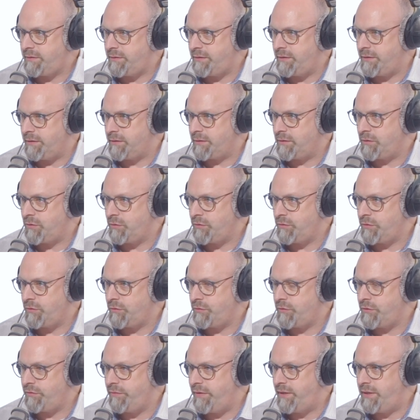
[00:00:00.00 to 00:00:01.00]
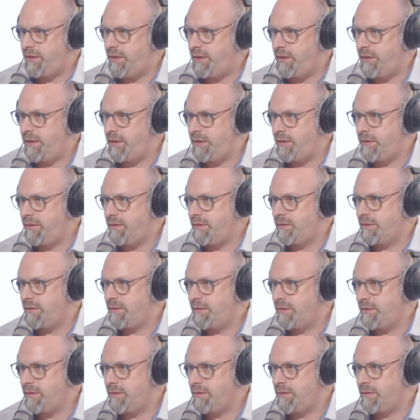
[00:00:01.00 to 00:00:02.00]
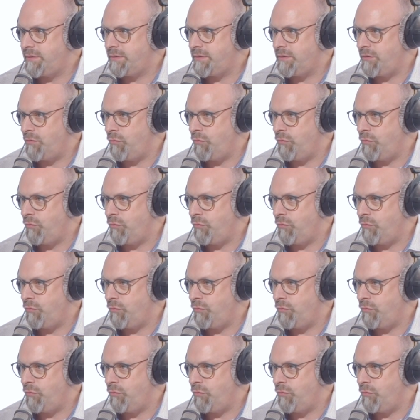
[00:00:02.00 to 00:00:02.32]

Der konnte durch Wände gehen. Genau.